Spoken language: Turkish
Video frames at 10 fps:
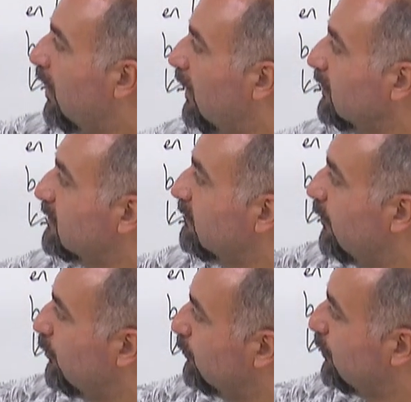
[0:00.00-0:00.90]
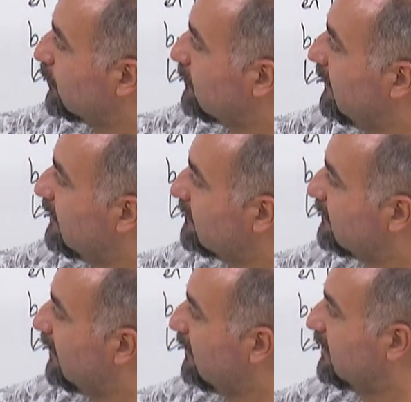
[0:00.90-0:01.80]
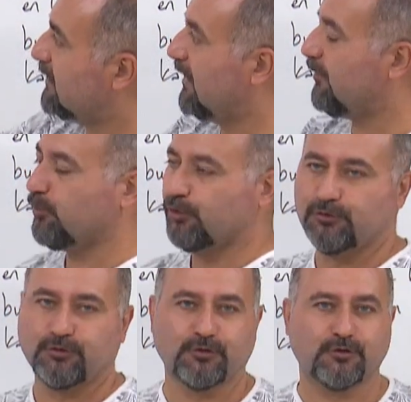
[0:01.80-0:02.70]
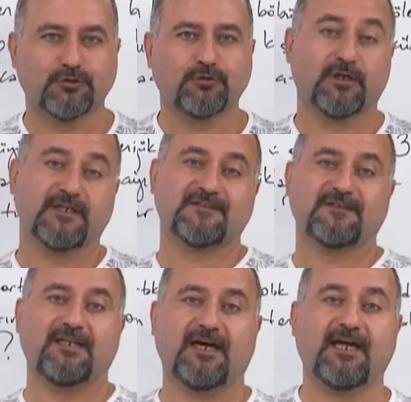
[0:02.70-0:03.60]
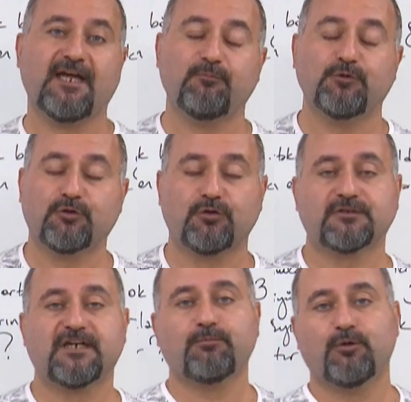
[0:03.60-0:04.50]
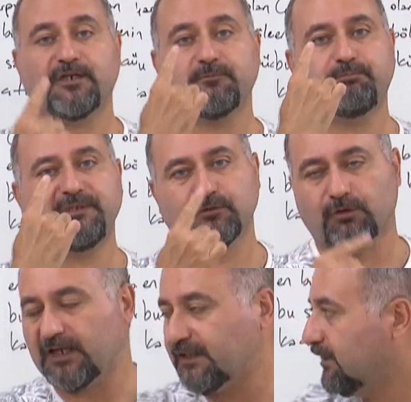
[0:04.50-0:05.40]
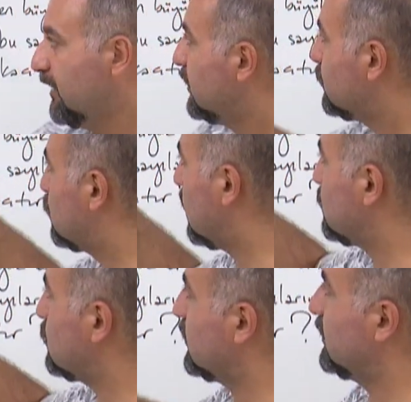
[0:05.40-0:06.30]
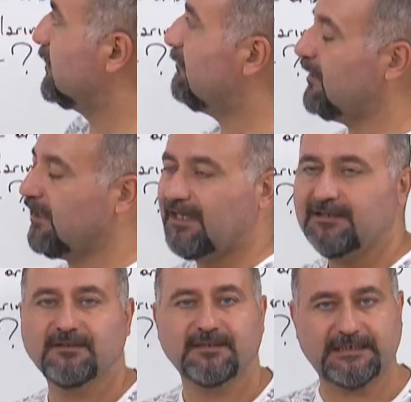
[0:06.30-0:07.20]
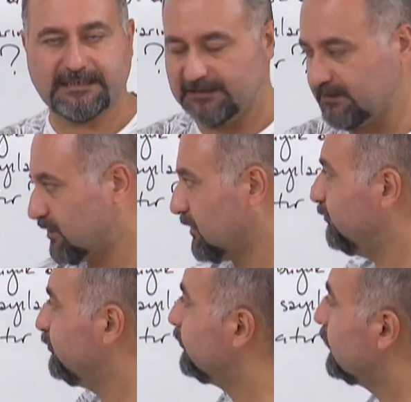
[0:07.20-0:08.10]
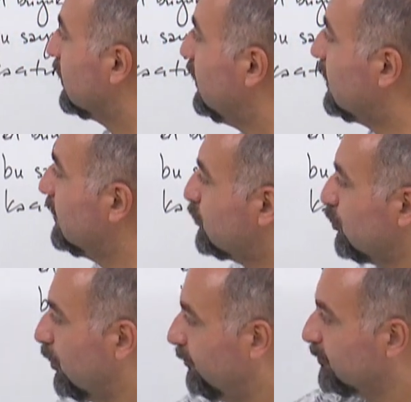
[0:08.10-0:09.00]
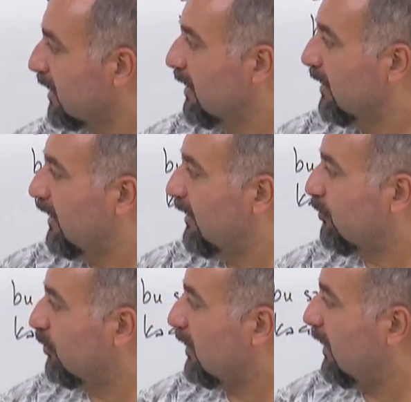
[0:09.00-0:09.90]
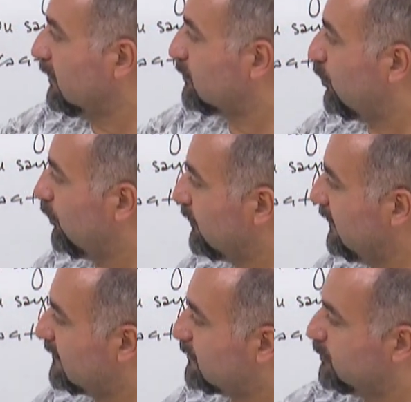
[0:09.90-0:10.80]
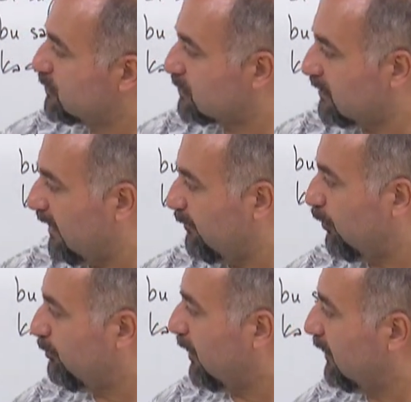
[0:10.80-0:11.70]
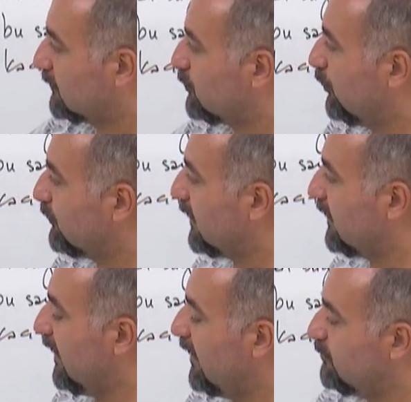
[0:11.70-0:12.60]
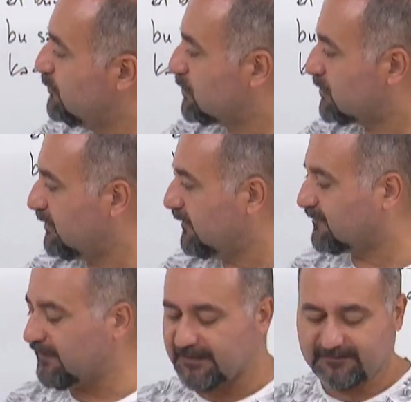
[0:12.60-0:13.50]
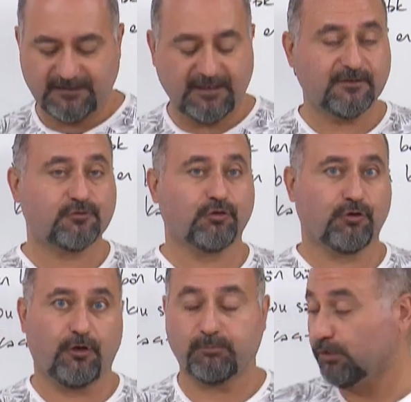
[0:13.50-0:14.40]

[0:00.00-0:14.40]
6 ve 14 ikisi de 2'ye bölünür. Dolayısıyla en büyük ortak böleni 1 olan C şıkkında verilen ikilidir. İkinci soru. EKOK 610 X'miş, EBOB 610 da Y'ymiş, X artı Y'yi soruyor.